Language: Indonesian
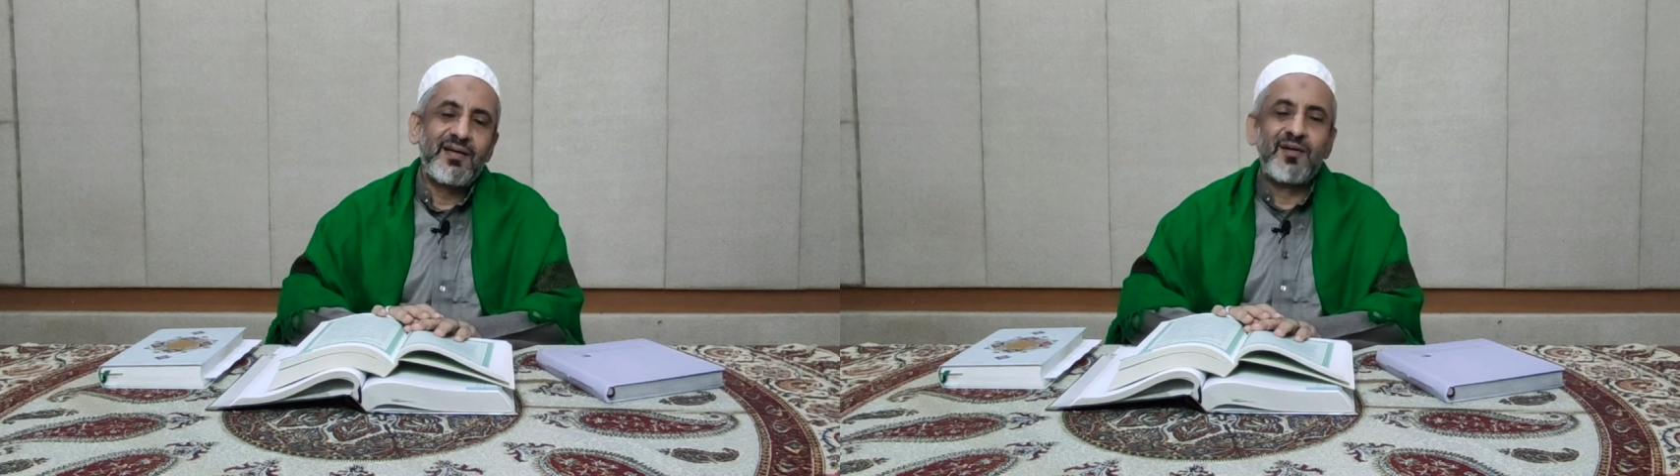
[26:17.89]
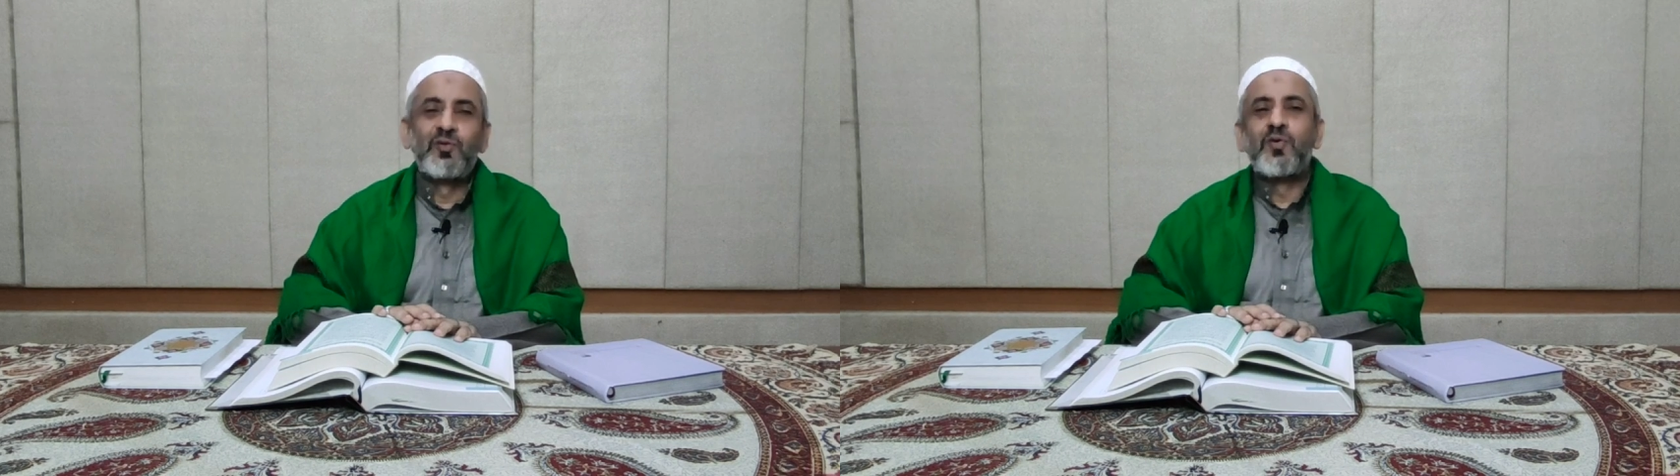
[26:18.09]

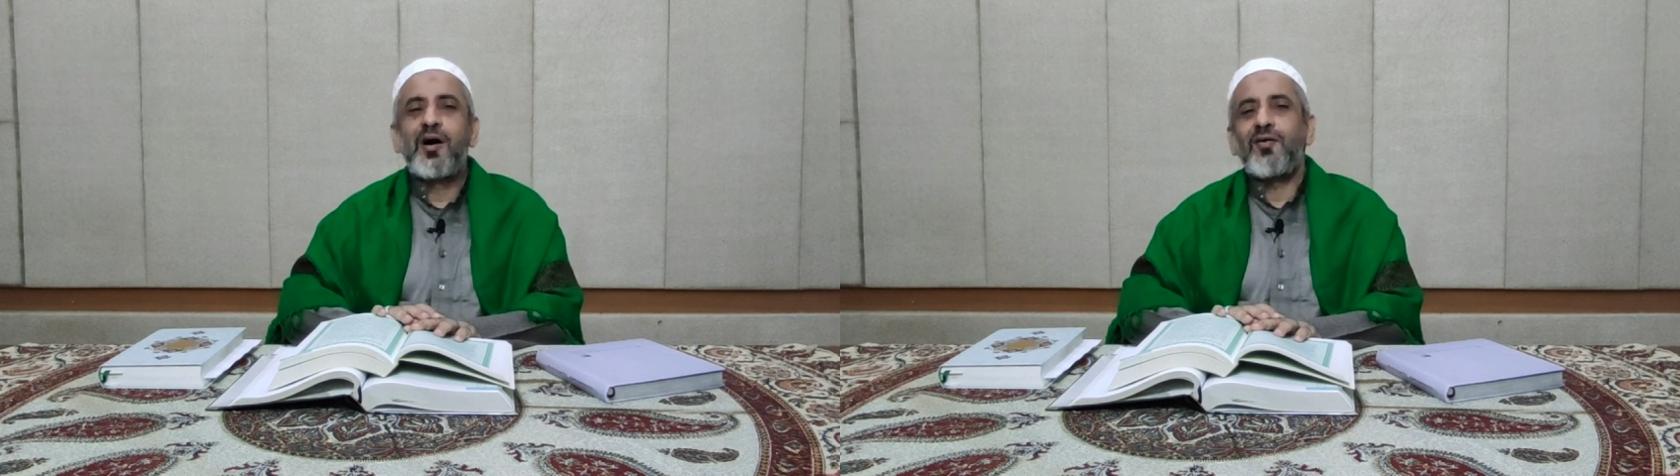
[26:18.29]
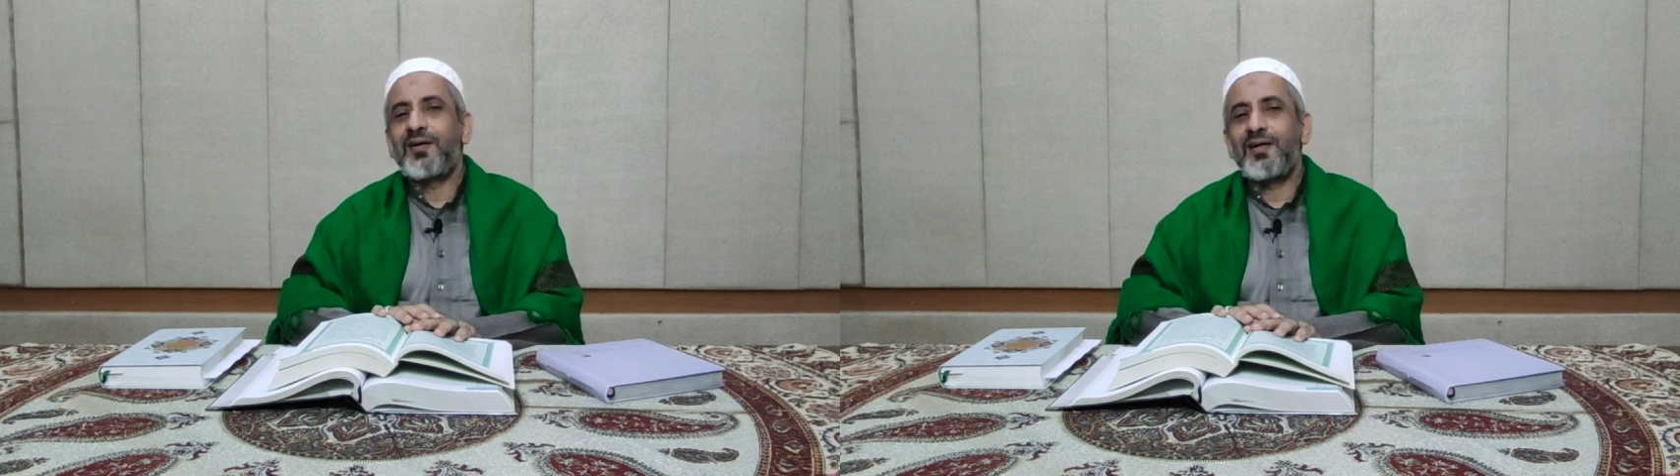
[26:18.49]

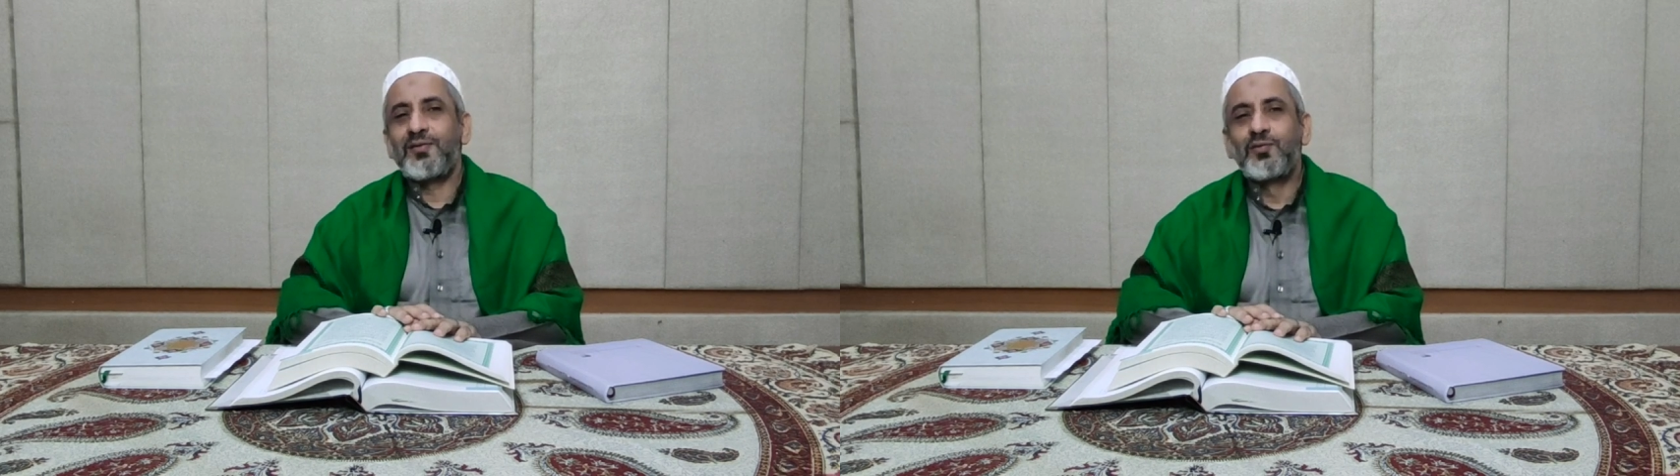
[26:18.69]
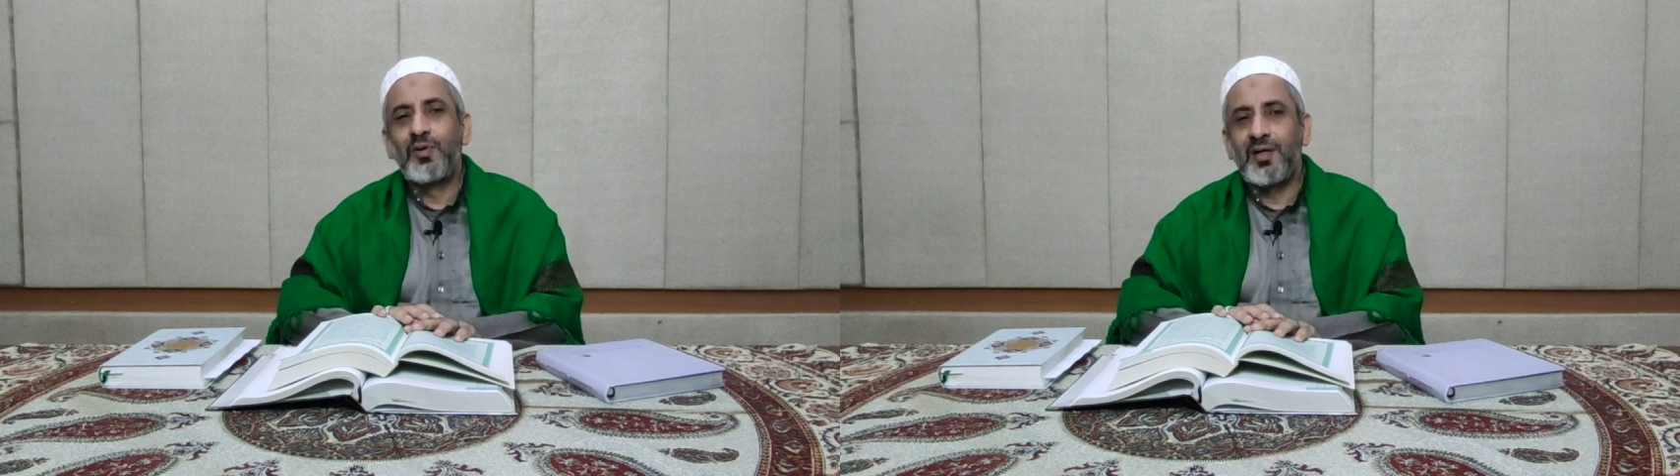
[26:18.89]
kedua
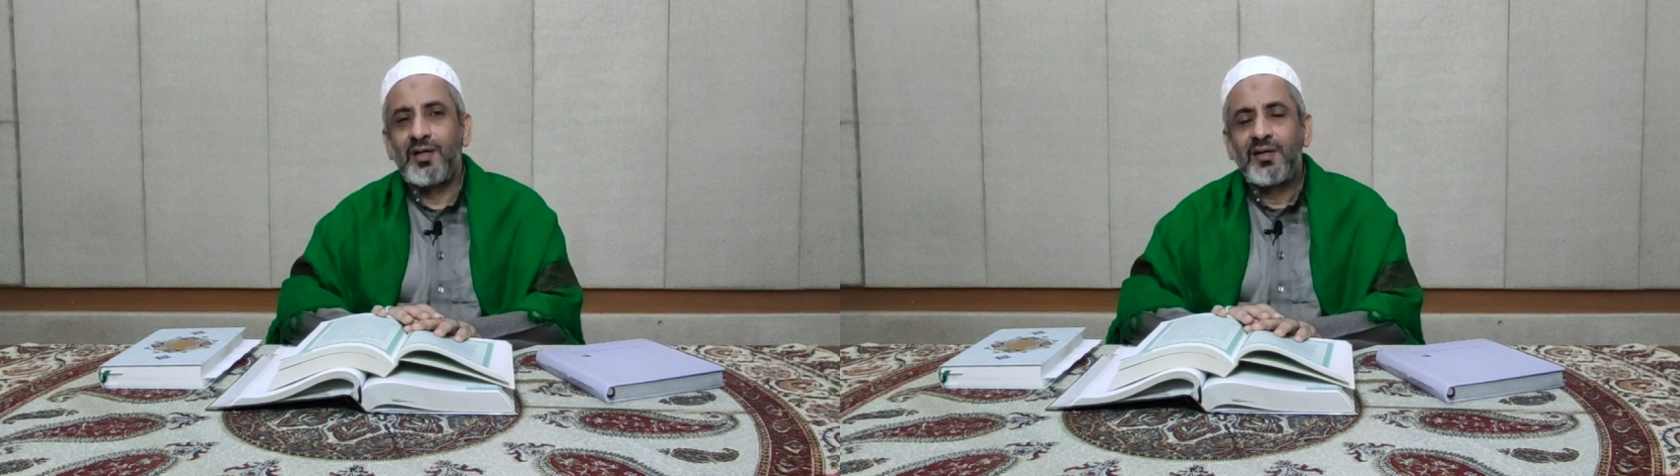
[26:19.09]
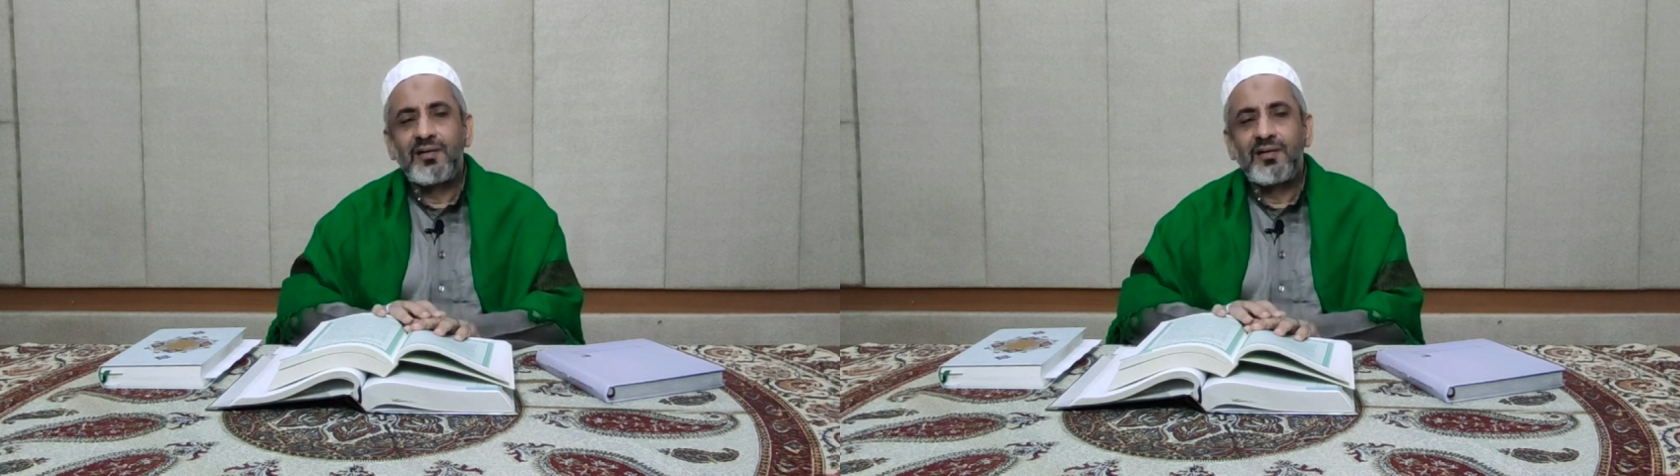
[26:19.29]
orang tua.